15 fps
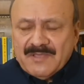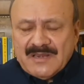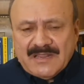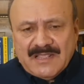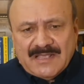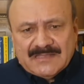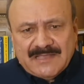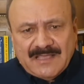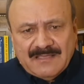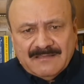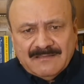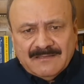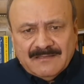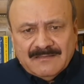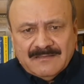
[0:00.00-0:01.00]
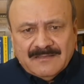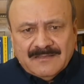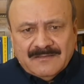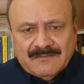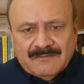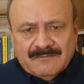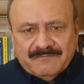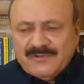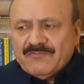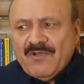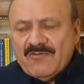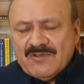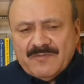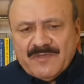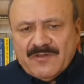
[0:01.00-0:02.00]
करके आता है
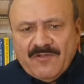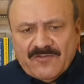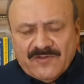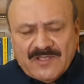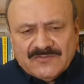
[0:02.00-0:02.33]
पिटवाओ ना मरवाओ ना